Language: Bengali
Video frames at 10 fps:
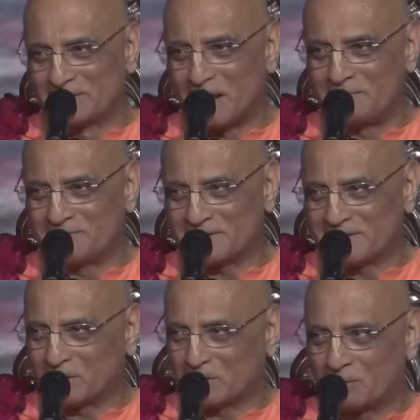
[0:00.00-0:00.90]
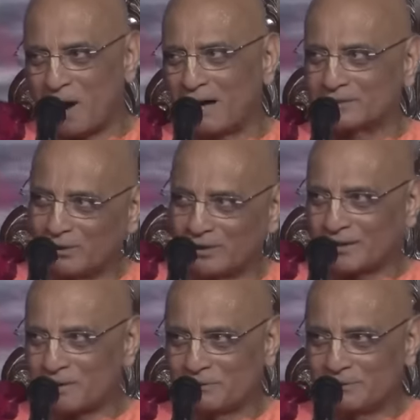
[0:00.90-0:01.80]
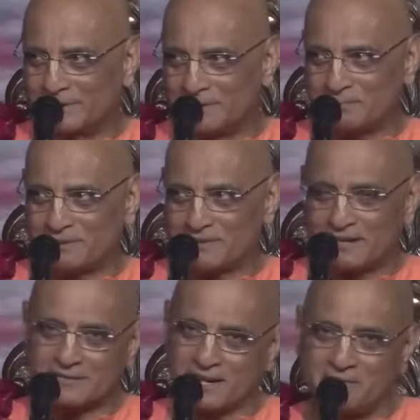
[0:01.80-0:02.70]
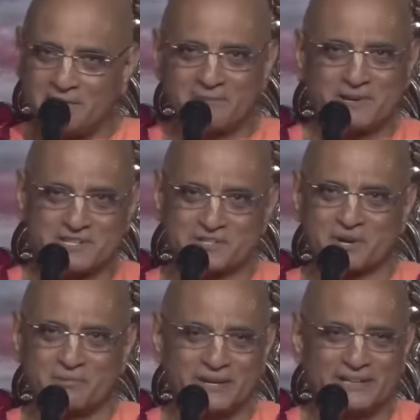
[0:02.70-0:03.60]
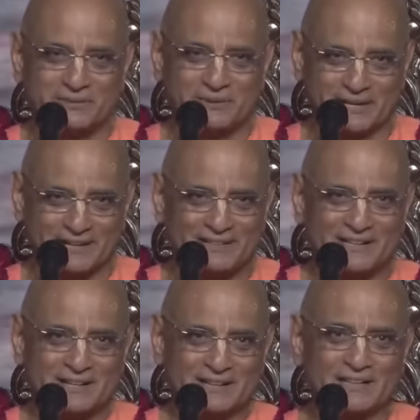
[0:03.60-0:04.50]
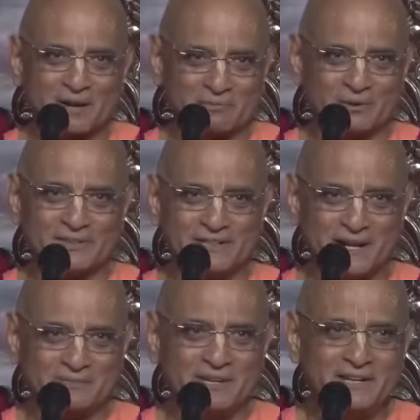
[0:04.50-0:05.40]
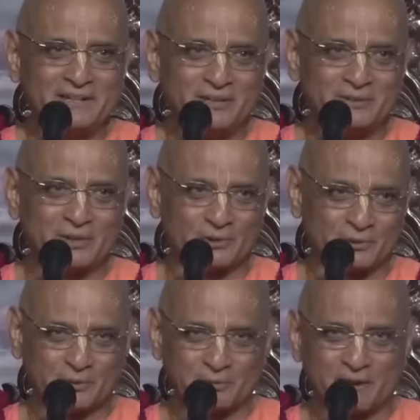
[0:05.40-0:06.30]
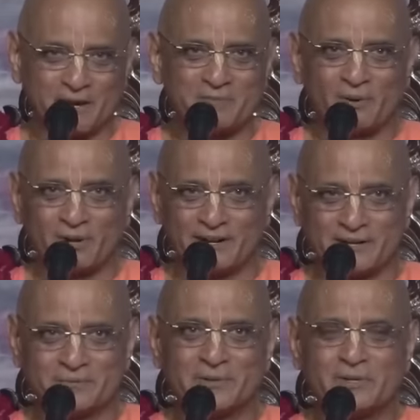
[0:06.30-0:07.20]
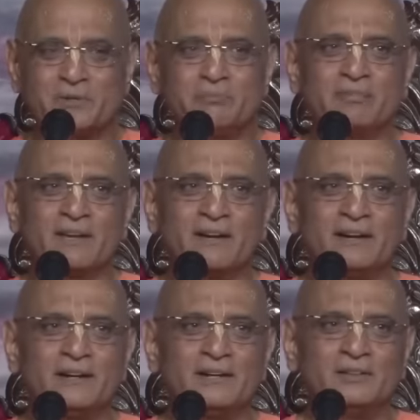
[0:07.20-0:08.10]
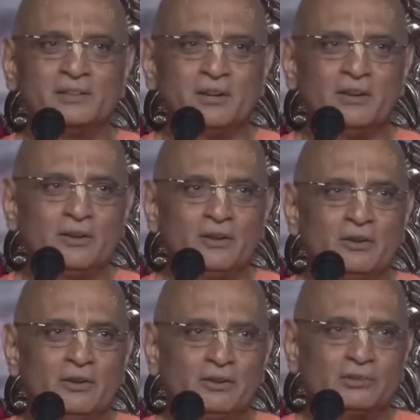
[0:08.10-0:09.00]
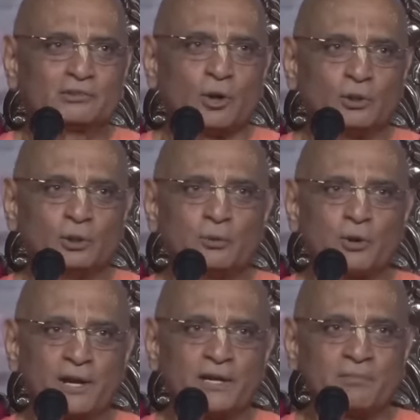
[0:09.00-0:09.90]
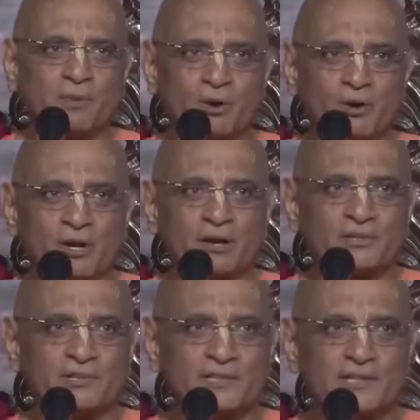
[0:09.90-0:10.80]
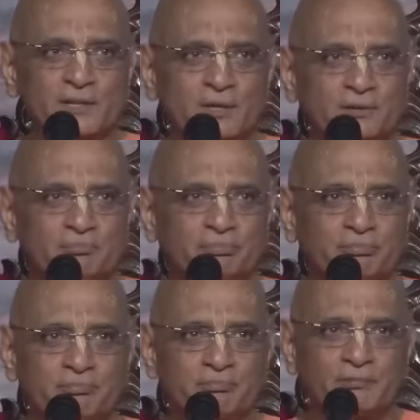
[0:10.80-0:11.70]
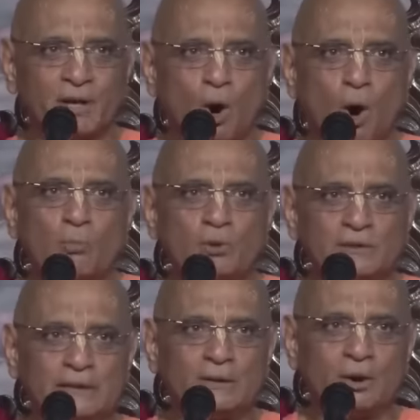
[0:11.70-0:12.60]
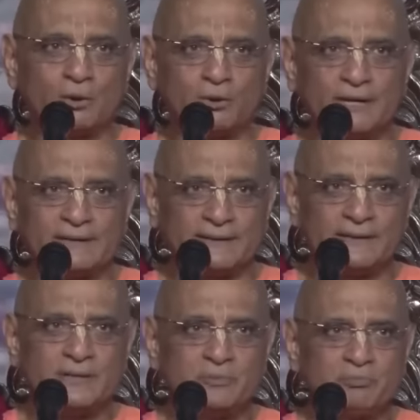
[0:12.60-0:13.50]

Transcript: তা আমি চেষ্টা করব আধ ঘন্টার মধ্যে যে পিছিয়ে আছে আমি আর বেশি সময় নেব না তার মধ্যেই আমি যতটুকু পারি বলে নেব হ্যাঁ? স্কন্দপুরাণের বর্ণনা হচ্ছে অবন্তী নগরীতে